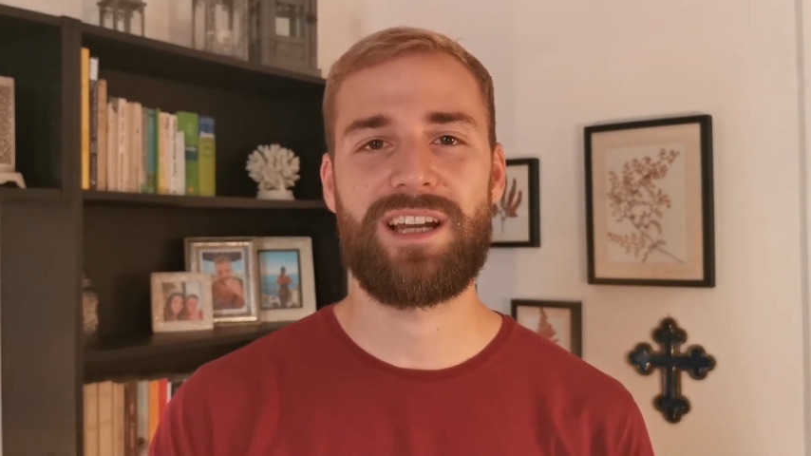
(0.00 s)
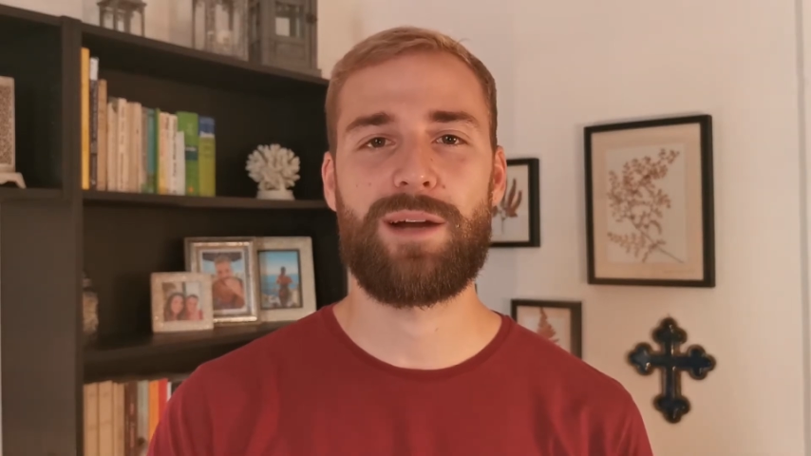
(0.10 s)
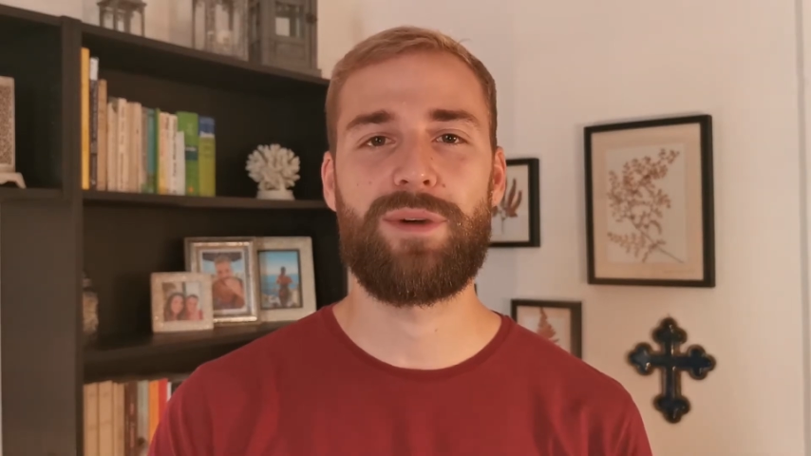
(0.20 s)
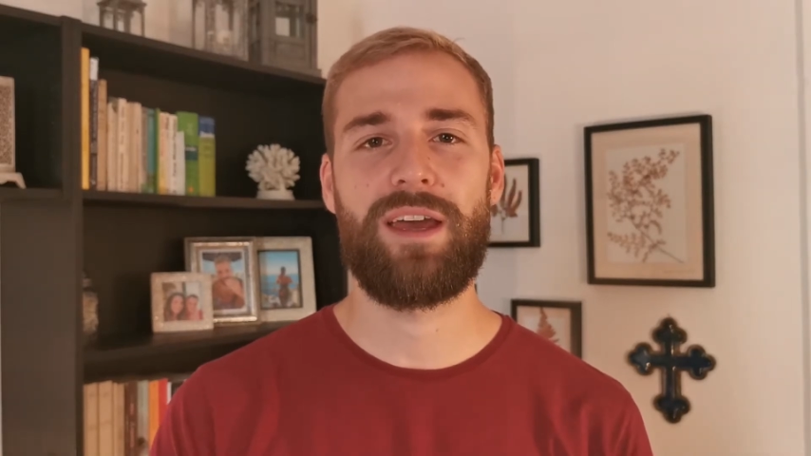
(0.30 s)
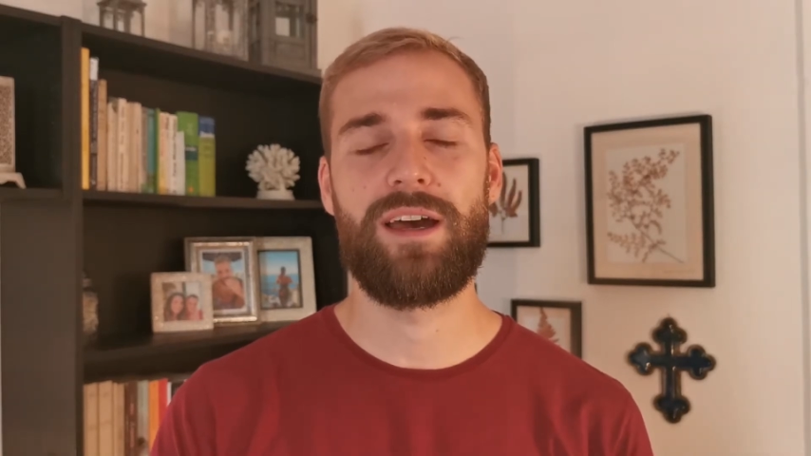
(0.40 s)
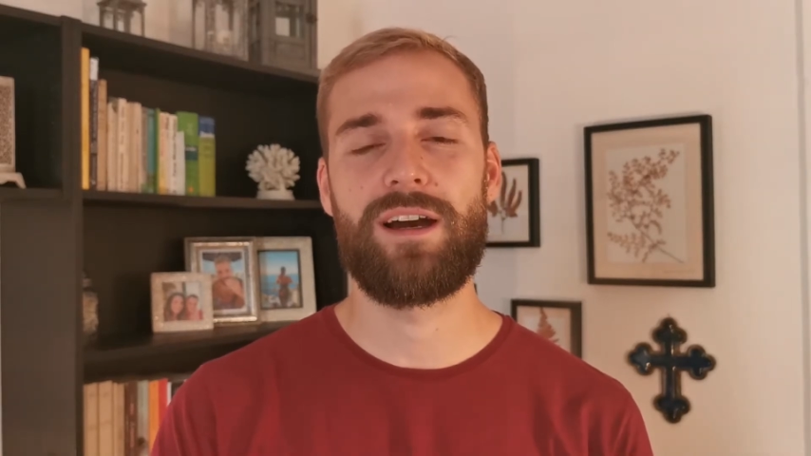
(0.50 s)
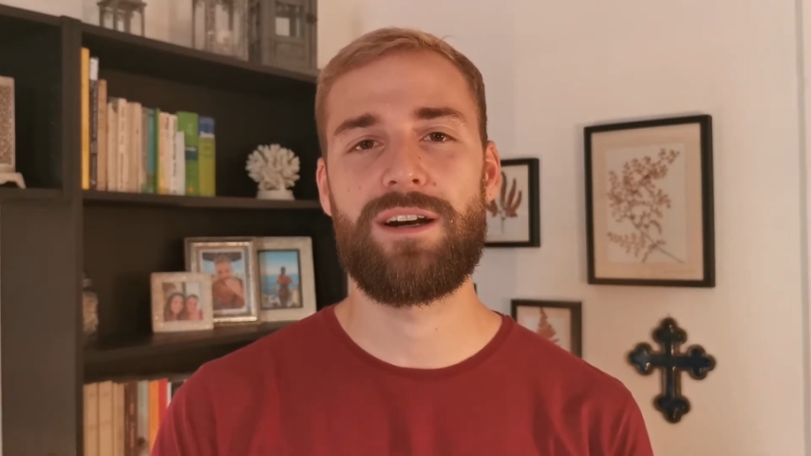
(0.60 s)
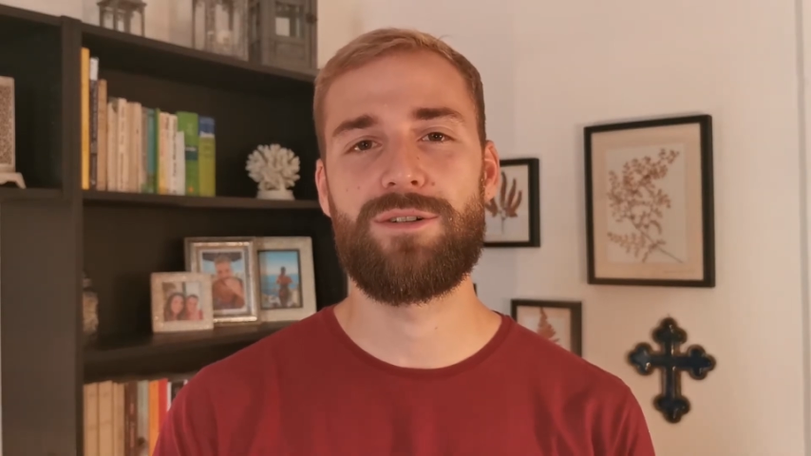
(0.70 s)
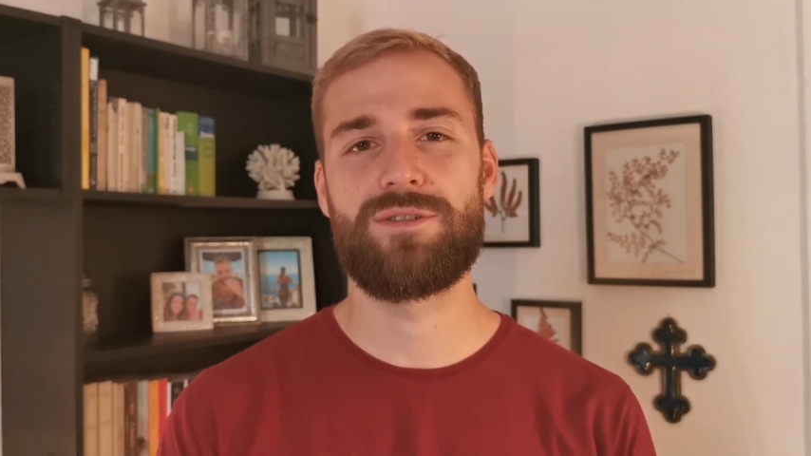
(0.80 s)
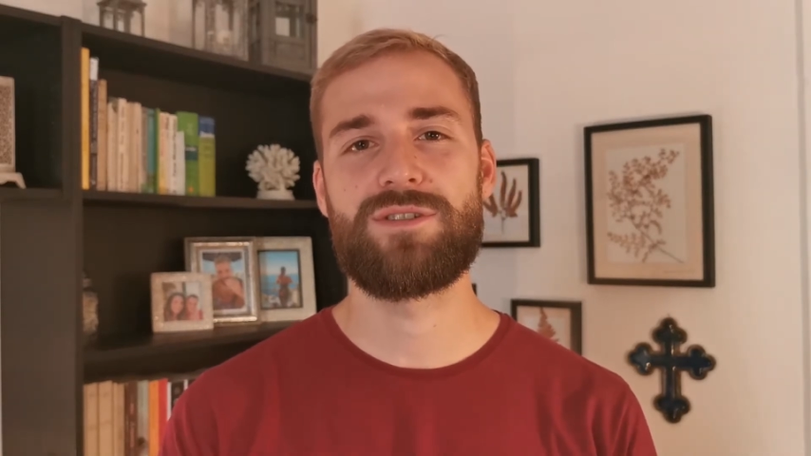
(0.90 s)
der Kamera
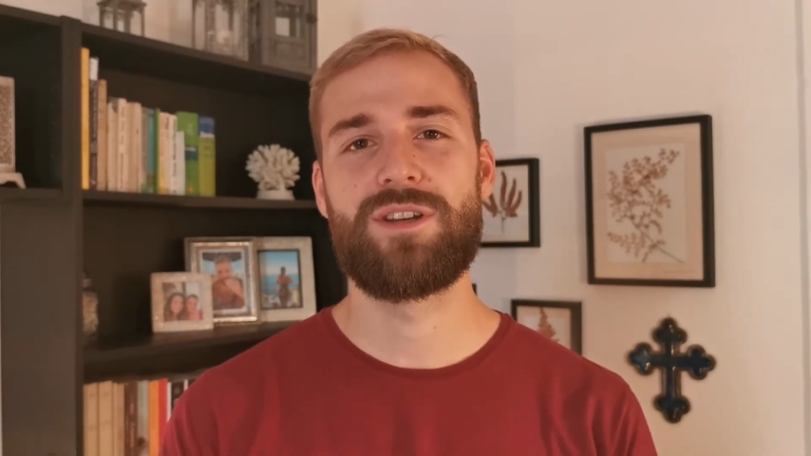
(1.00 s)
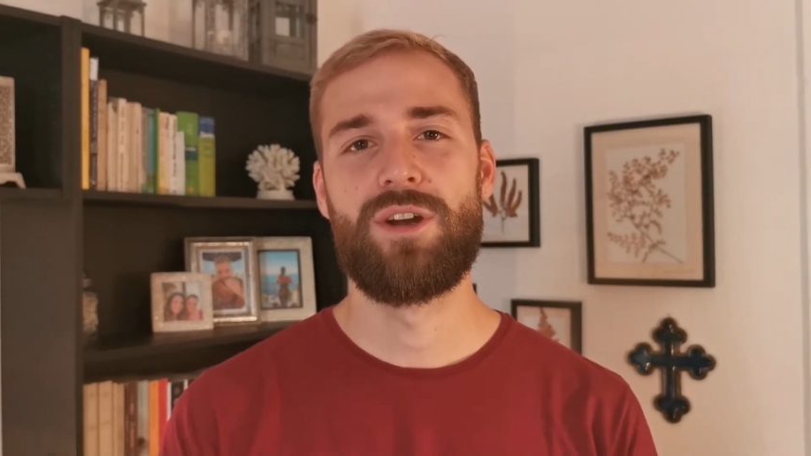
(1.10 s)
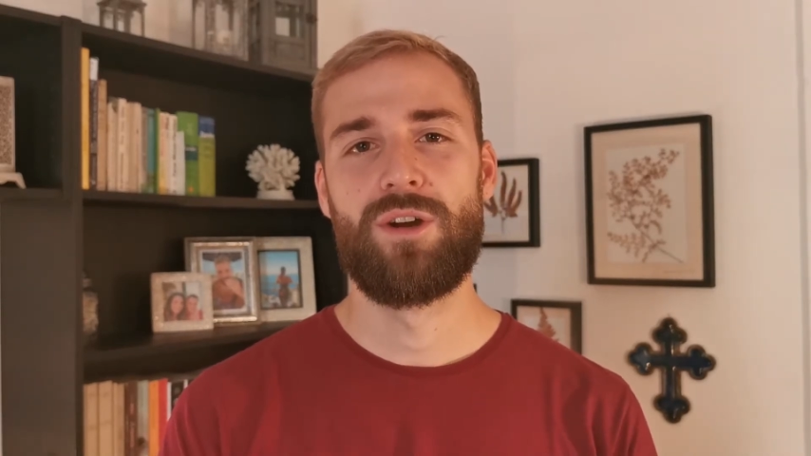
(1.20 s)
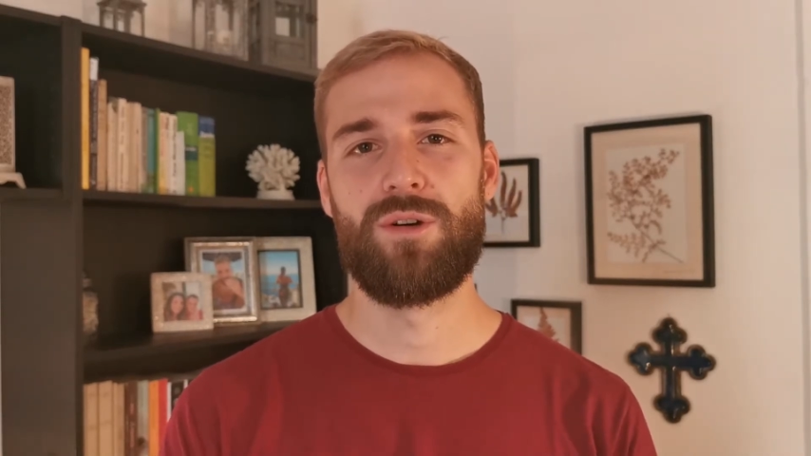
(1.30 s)
heraus